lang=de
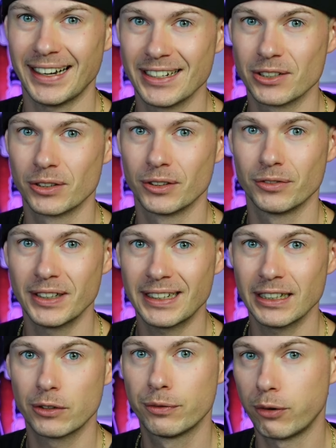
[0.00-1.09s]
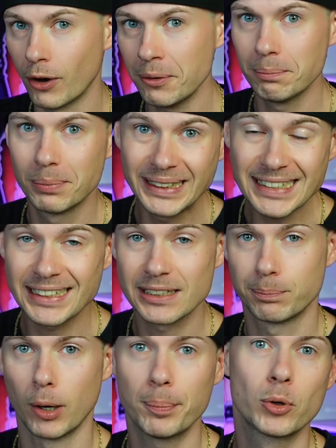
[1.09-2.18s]
Also wirklich von
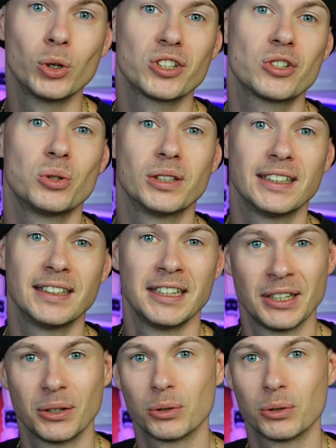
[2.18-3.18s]
bis Popkultur